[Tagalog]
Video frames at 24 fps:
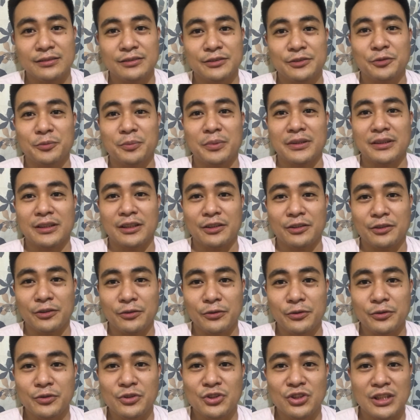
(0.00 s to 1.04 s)
So, pag
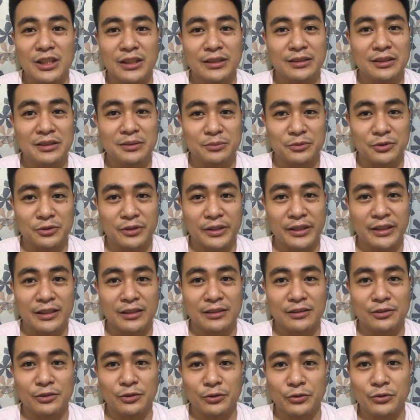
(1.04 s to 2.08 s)
nag-grow yung channel mo and
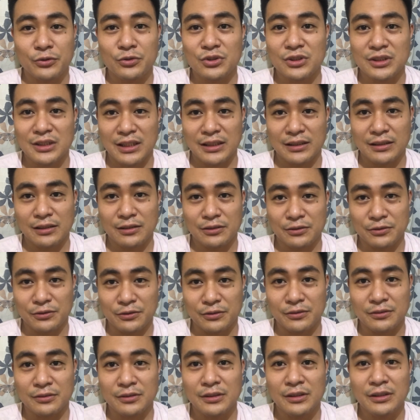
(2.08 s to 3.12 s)
nag-grow yung channel
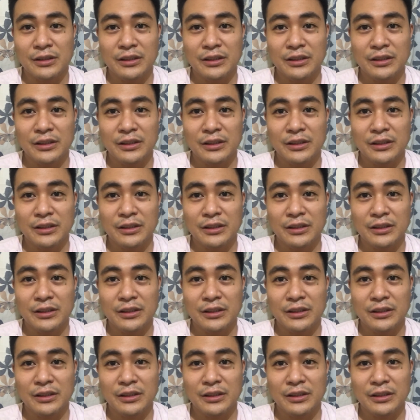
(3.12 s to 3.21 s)
ko,